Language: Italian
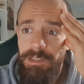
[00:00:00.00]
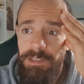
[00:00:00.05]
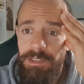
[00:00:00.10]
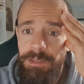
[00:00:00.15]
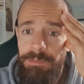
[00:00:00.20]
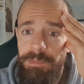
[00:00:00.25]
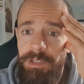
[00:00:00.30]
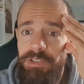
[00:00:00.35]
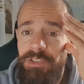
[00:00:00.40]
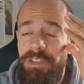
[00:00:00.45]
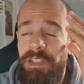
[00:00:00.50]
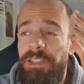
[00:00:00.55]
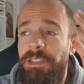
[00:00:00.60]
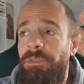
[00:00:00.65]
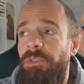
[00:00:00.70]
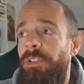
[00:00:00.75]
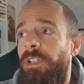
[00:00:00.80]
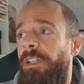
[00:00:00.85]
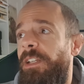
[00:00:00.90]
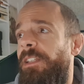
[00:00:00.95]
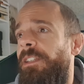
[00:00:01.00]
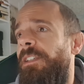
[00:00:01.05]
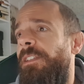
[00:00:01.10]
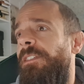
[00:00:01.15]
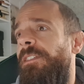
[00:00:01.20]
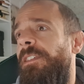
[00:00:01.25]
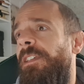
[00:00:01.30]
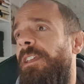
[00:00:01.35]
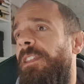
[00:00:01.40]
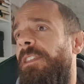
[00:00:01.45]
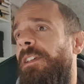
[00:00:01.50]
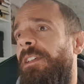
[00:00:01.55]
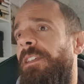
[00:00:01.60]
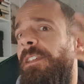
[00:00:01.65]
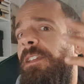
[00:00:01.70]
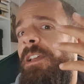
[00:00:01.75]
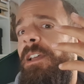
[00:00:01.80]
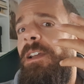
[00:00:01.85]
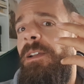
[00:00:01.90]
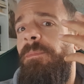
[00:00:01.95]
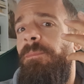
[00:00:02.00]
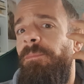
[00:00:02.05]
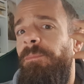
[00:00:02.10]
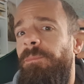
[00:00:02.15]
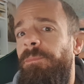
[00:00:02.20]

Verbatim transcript: Immaginatevi una grande azienda che ha